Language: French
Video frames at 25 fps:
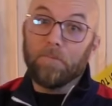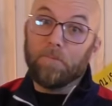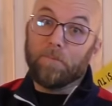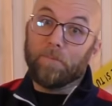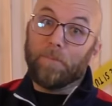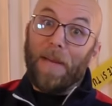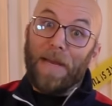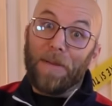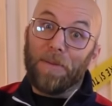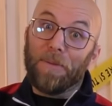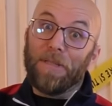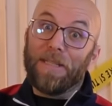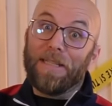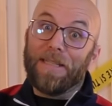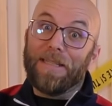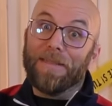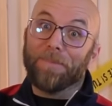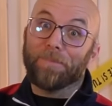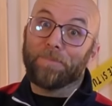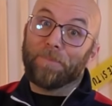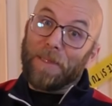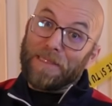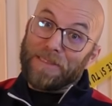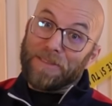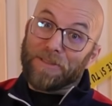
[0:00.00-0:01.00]
Bah oui,
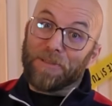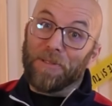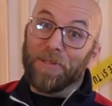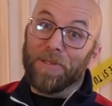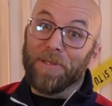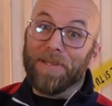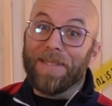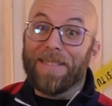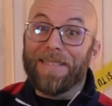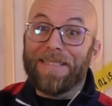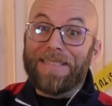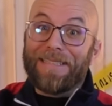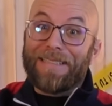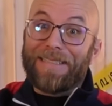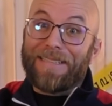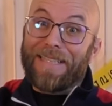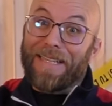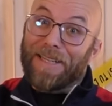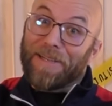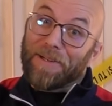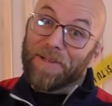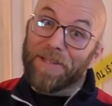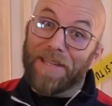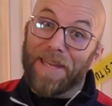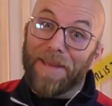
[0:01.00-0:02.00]
parce que
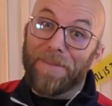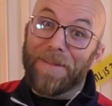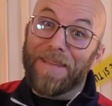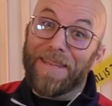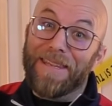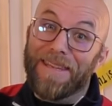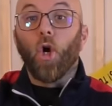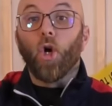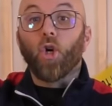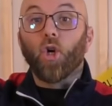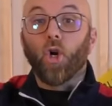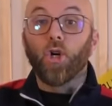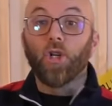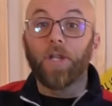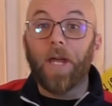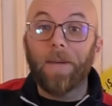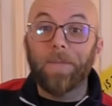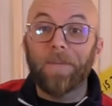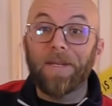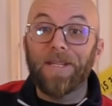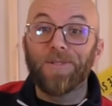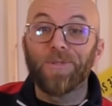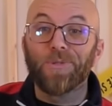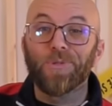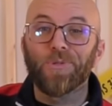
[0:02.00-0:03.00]
c'est Konami.
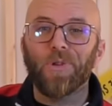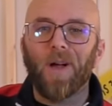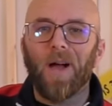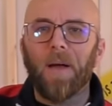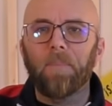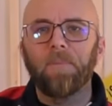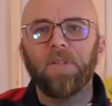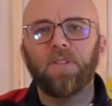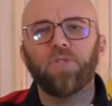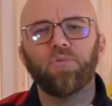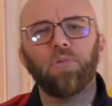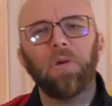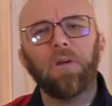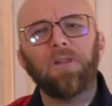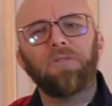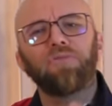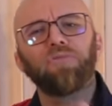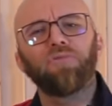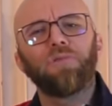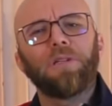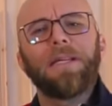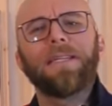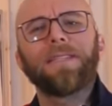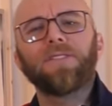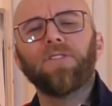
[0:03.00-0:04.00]
Konami, ils nous ont habitués
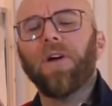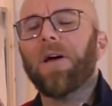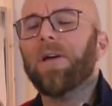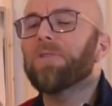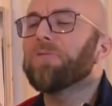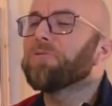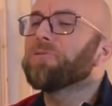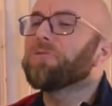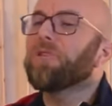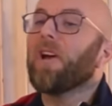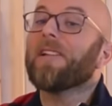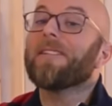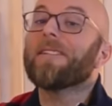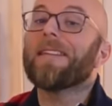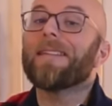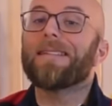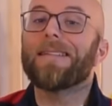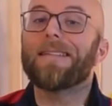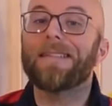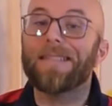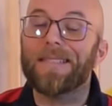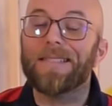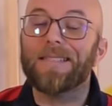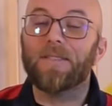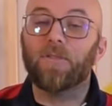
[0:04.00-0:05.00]
tous les ans à nous sortir
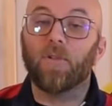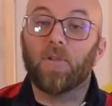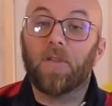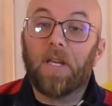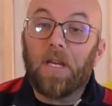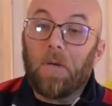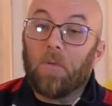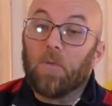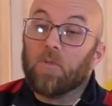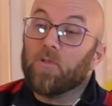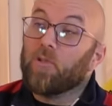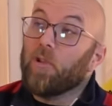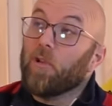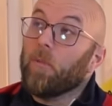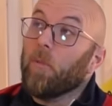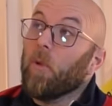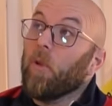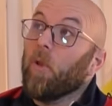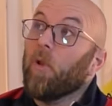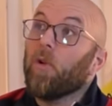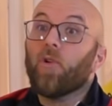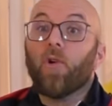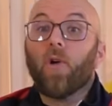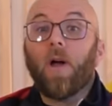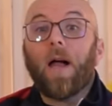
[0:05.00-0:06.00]
des questionnaires. On se demande
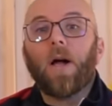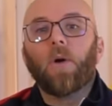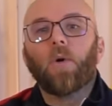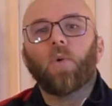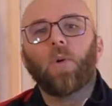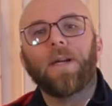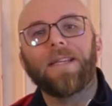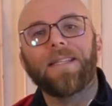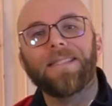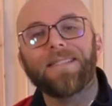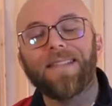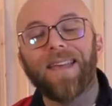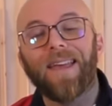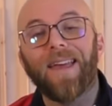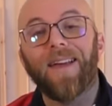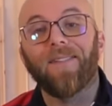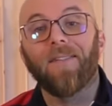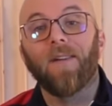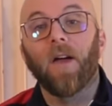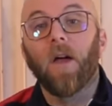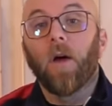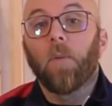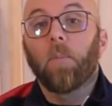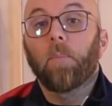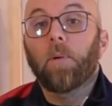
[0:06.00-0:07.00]
encore à quoi ils servent.
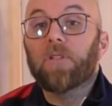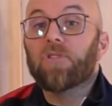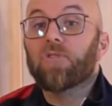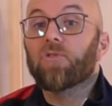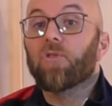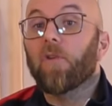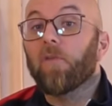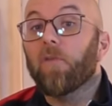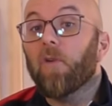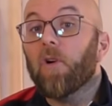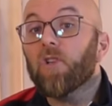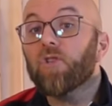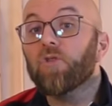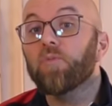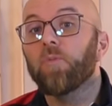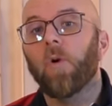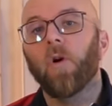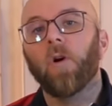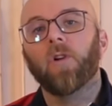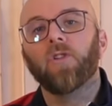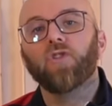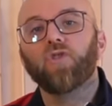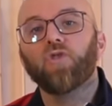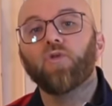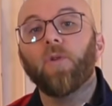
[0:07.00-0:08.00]
Parce que
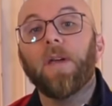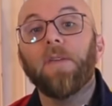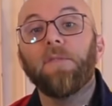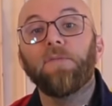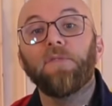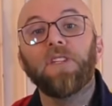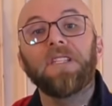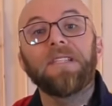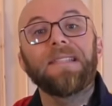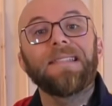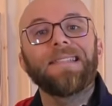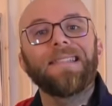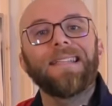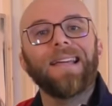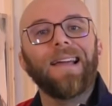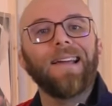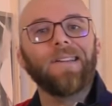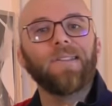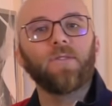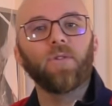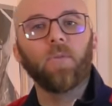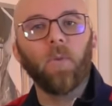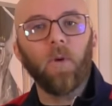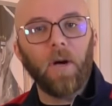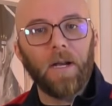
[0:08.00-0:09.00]
franchement, soit ils finissent
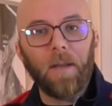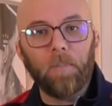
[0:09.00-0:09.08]
directement à la